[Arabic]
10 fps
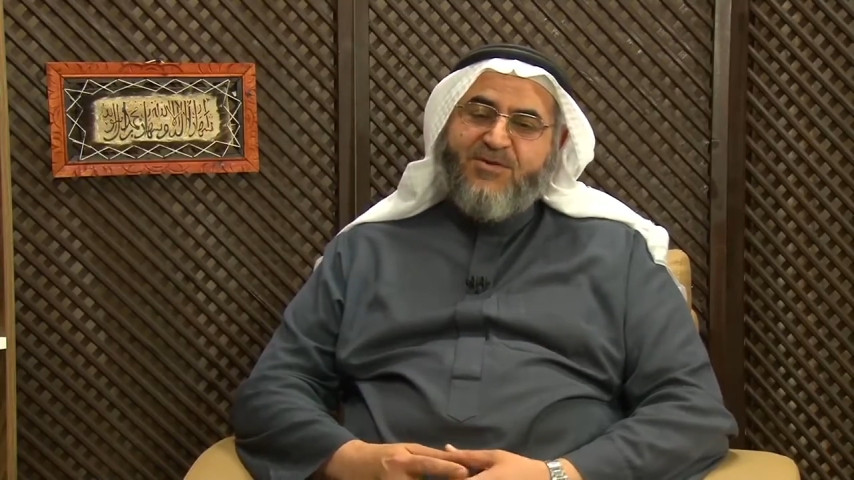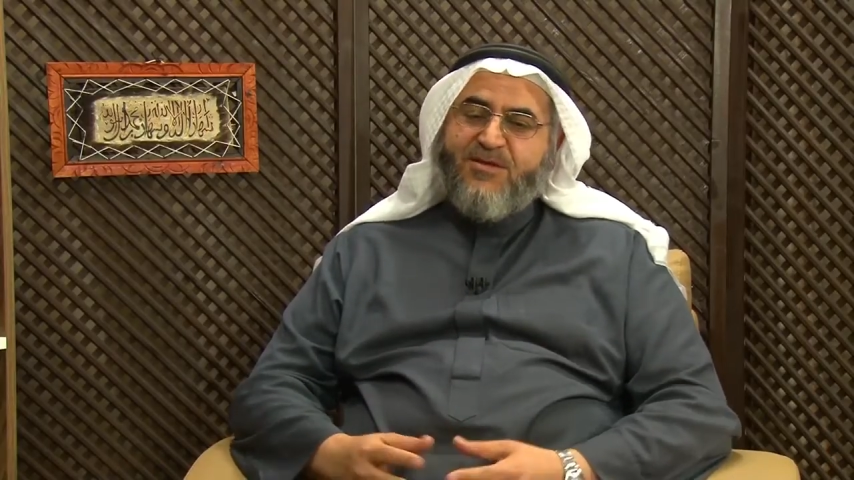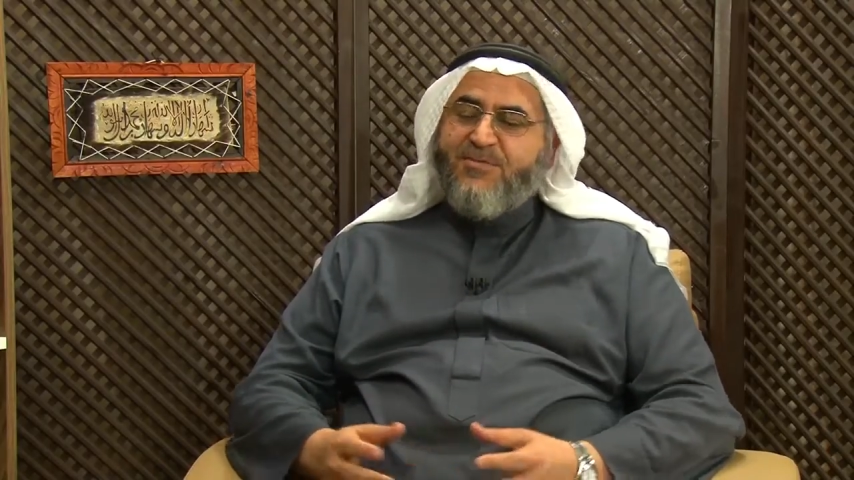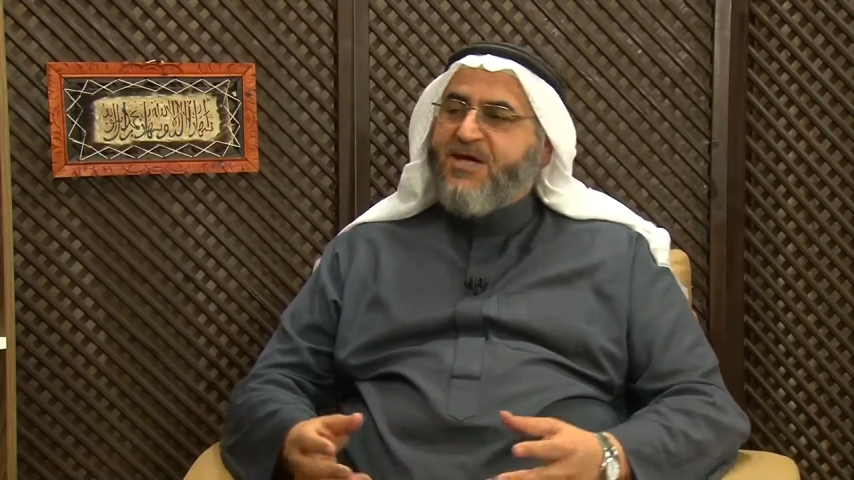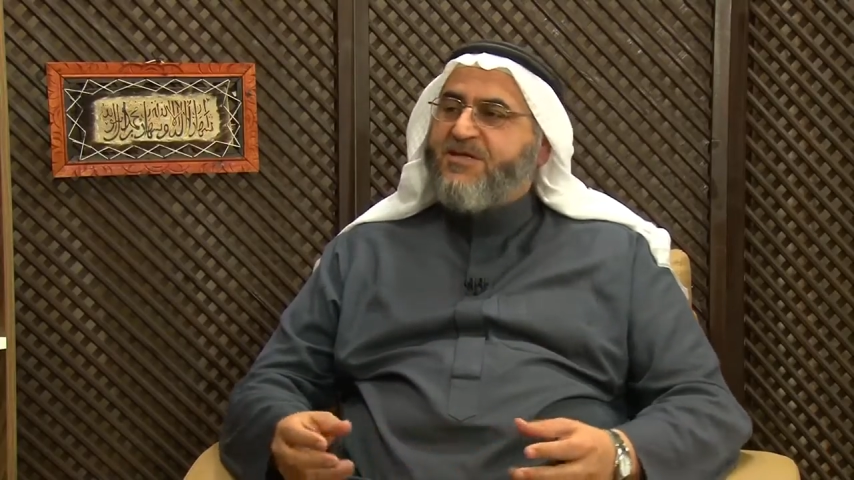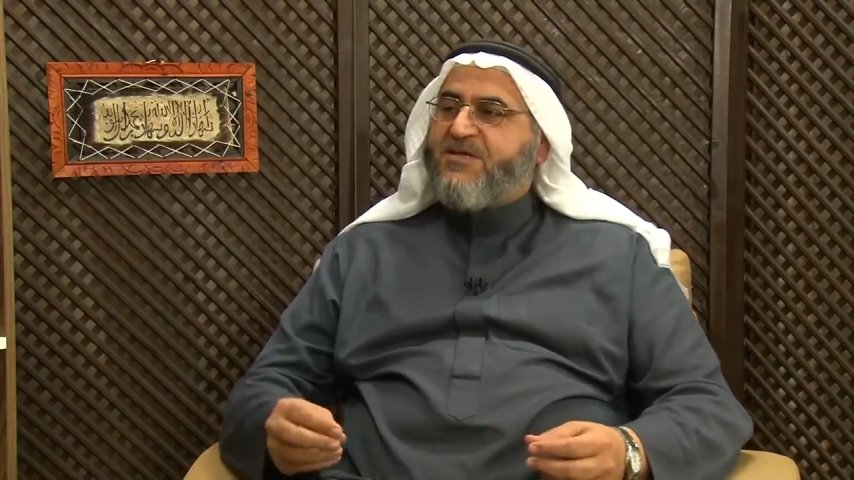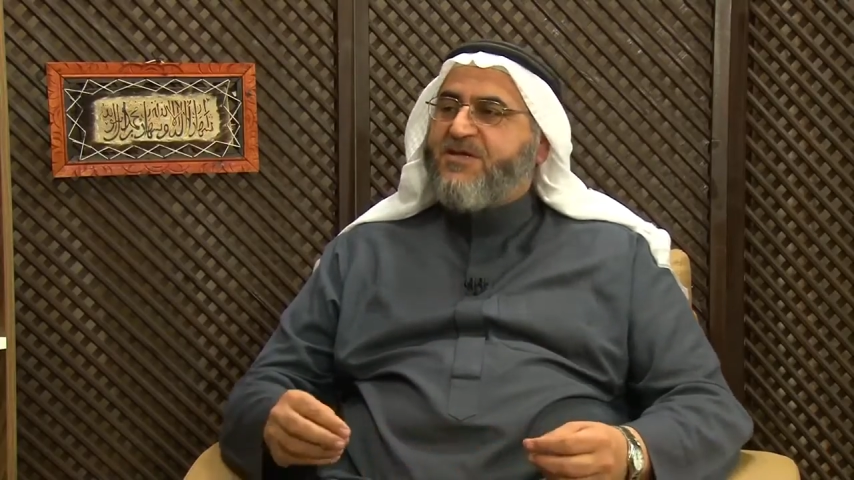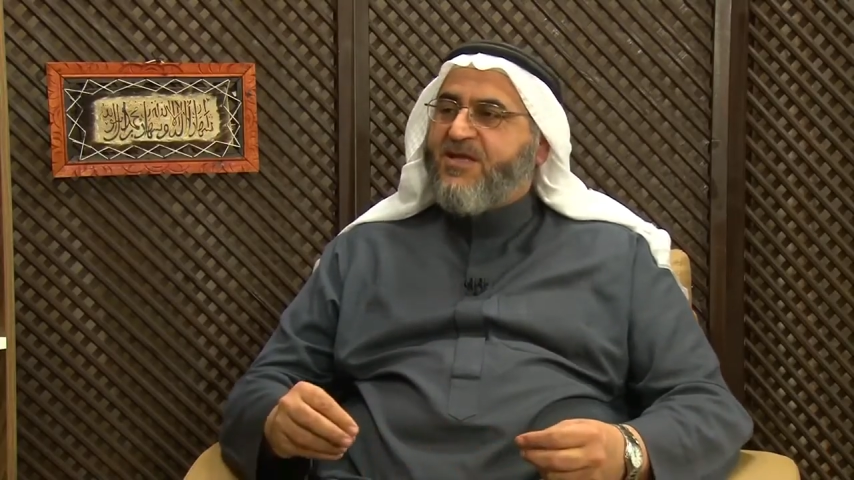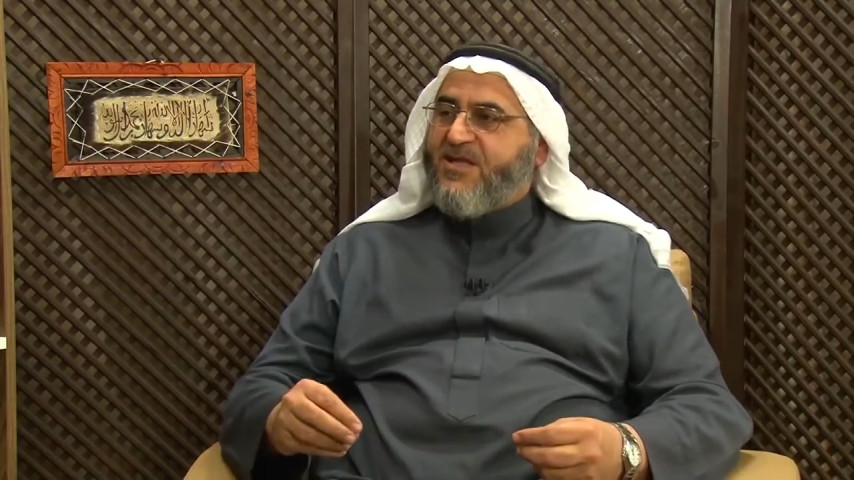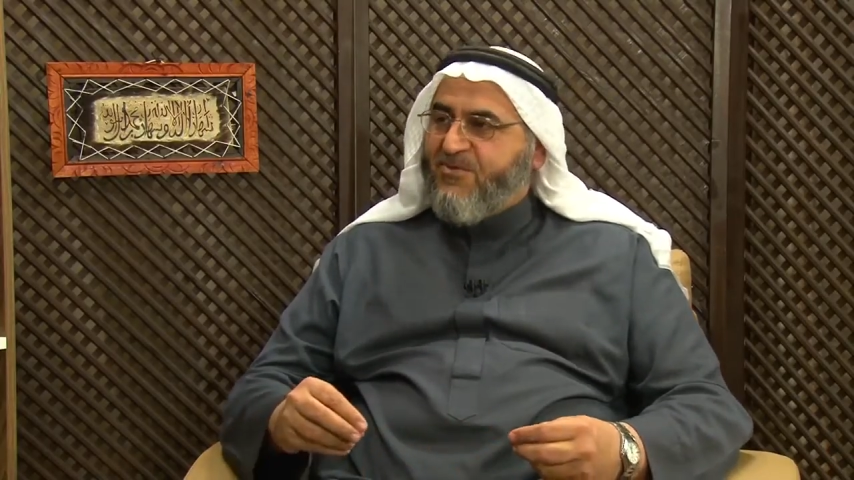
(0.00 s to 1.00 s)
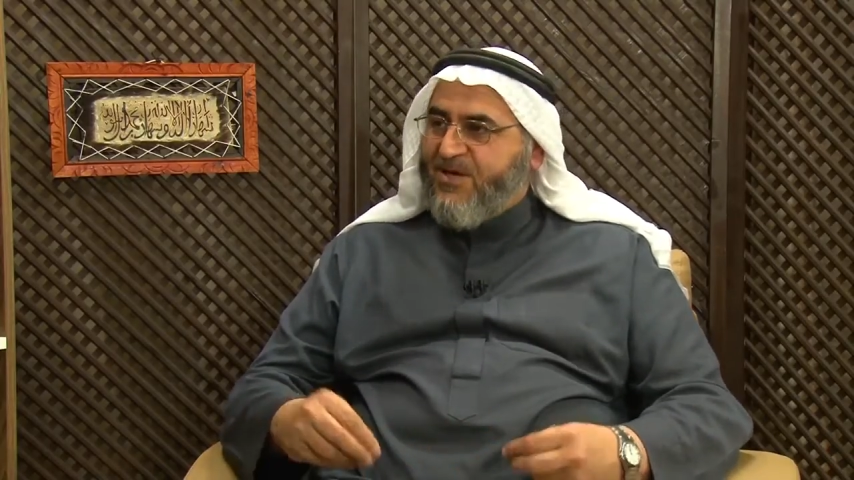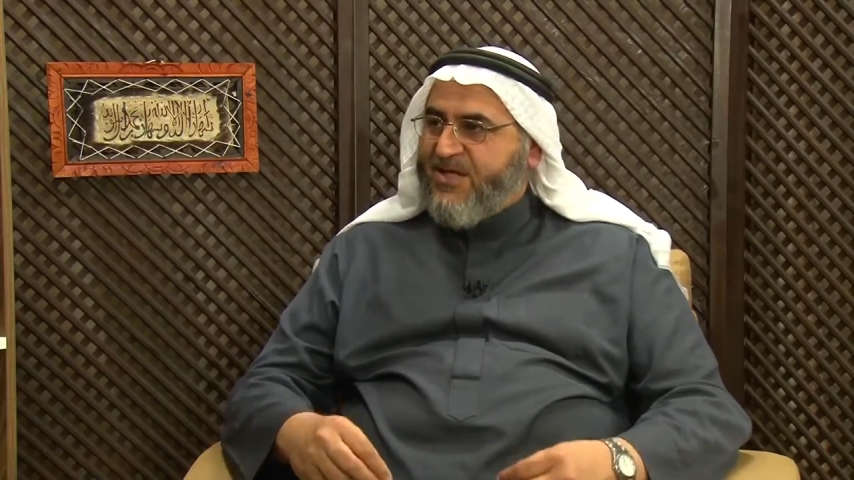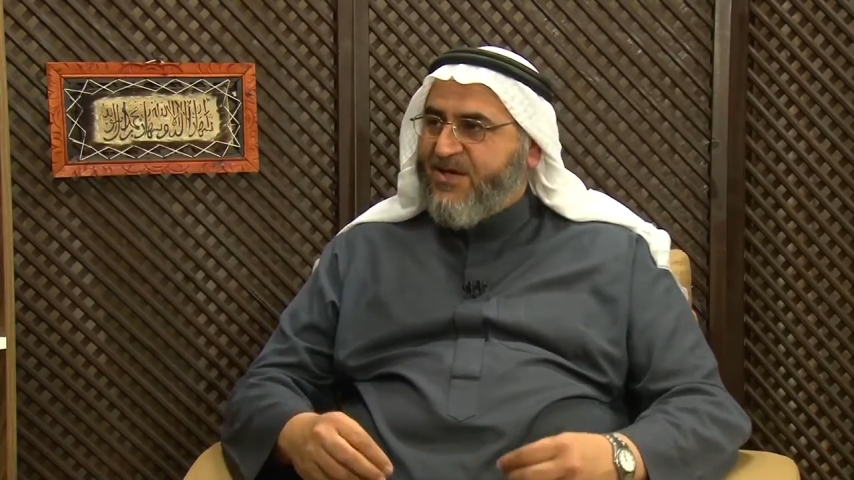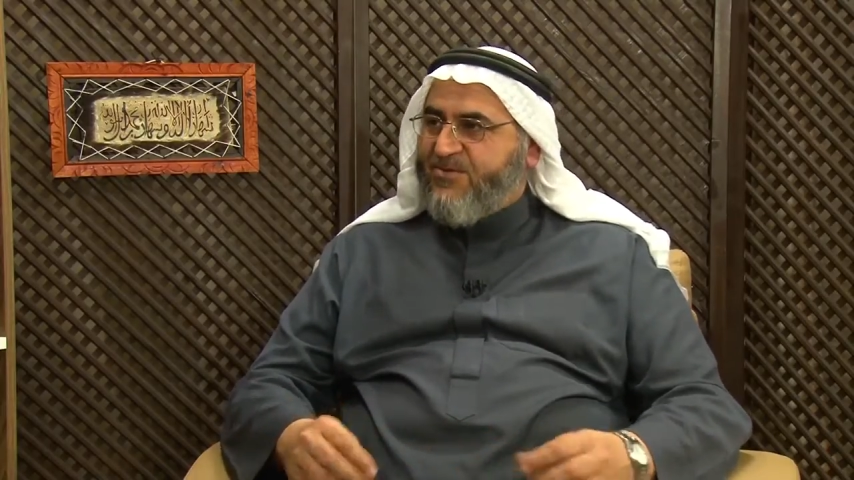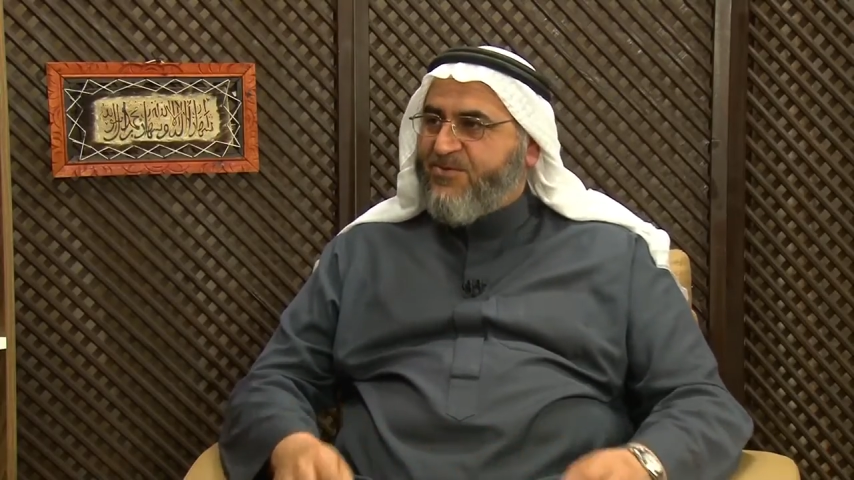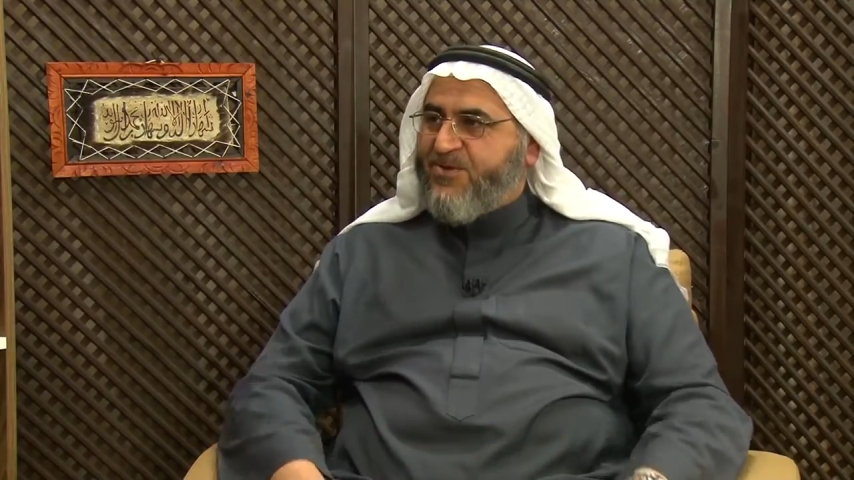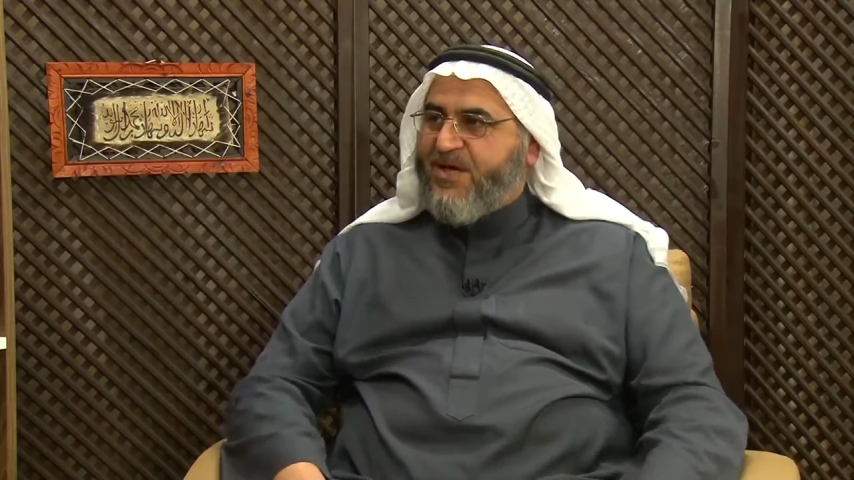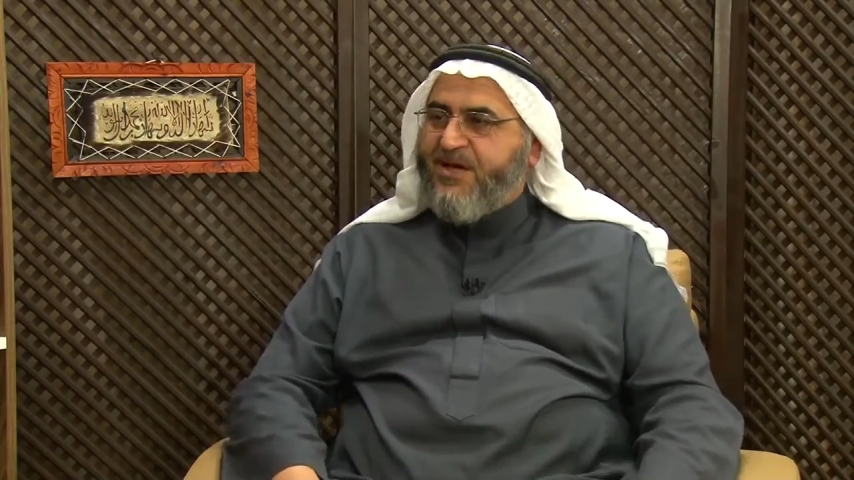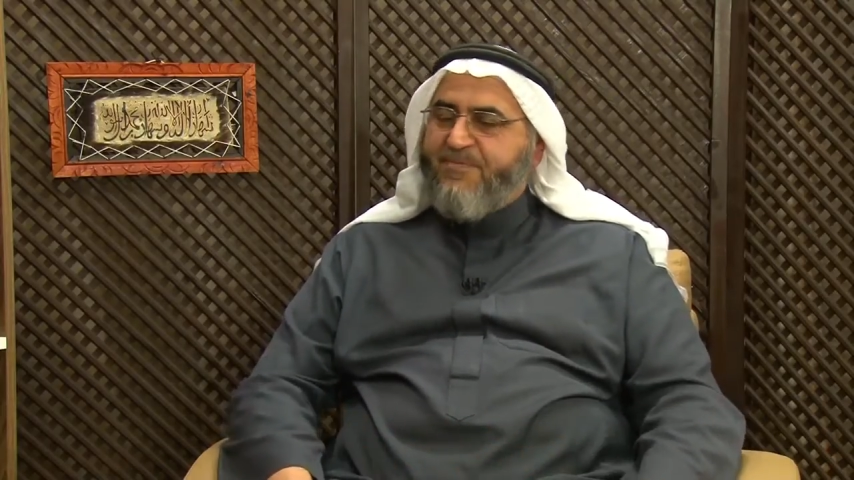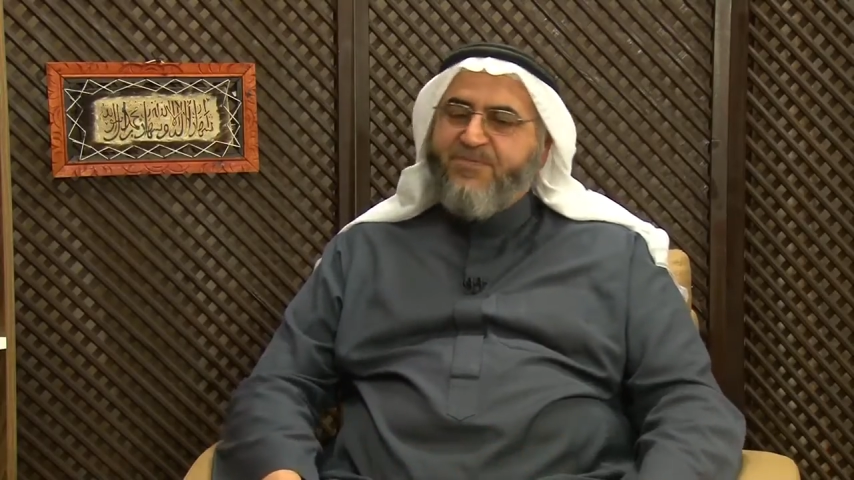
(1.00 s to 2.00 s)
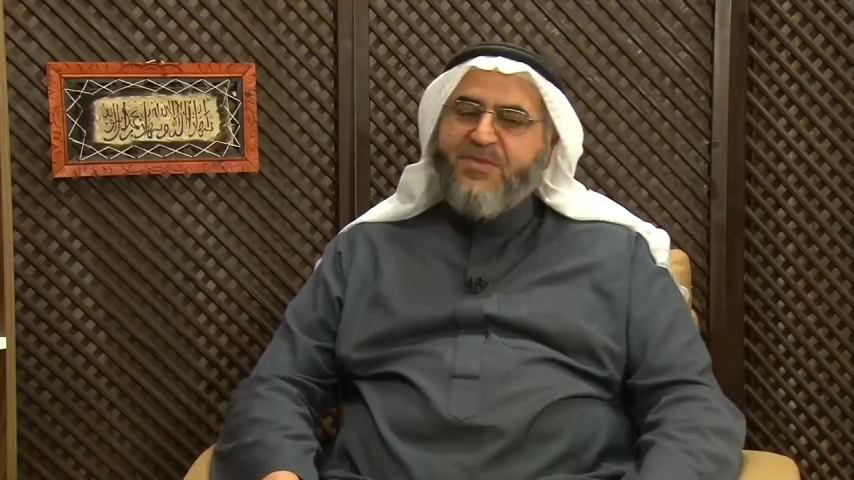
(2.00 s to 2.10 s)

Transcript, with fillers: عندما أسس دولته الأولى